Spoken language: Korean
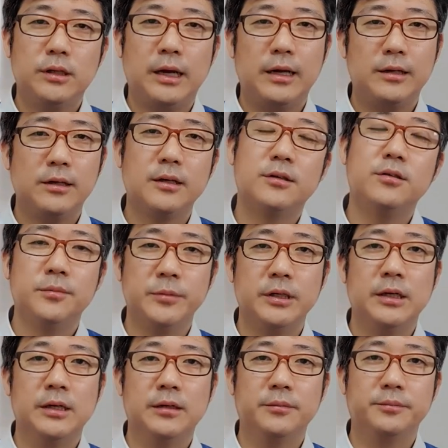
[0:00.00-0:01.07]
다르게
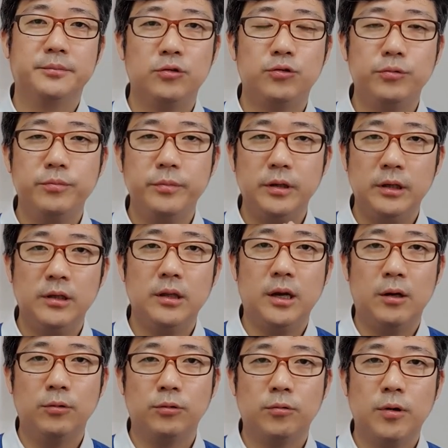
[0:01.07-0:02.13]
쓰입니다. 줌
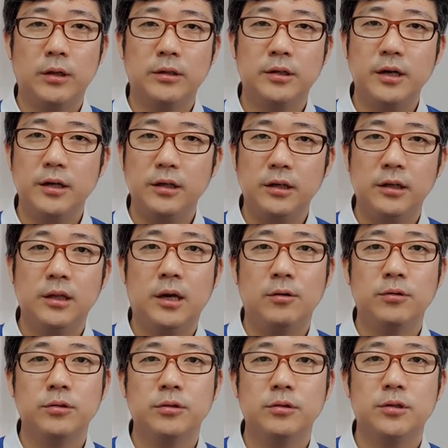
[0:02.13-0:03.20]
인아웃과 트랙
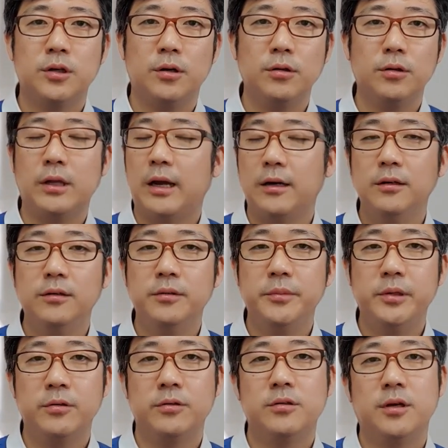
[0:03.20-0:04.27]
인아웃은 전혀 다른
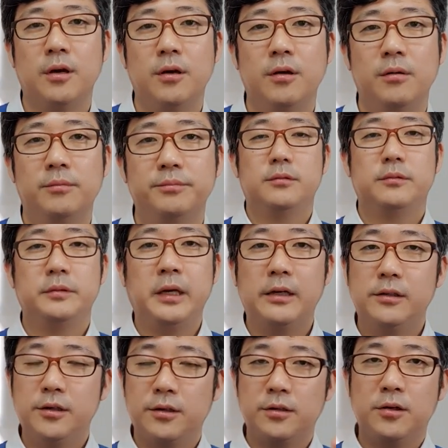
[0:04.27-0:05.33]
의미로 쓰여요.
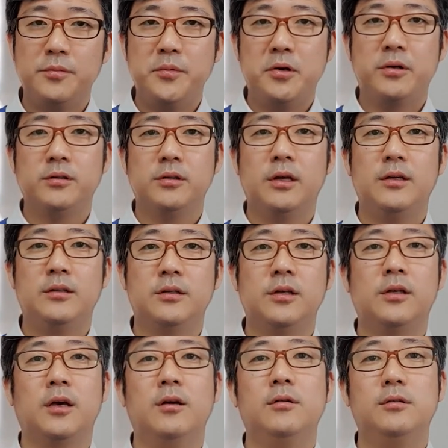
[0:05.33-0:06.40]
예를 들어서 설명해
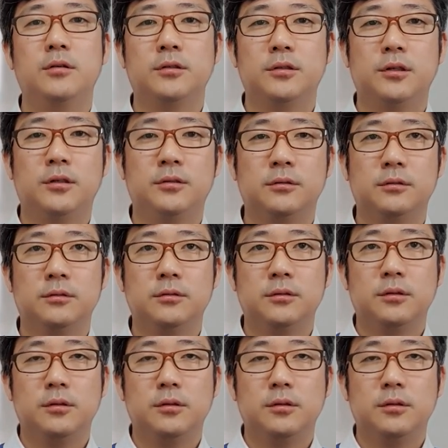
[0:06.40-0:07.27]
드릴게요 어떤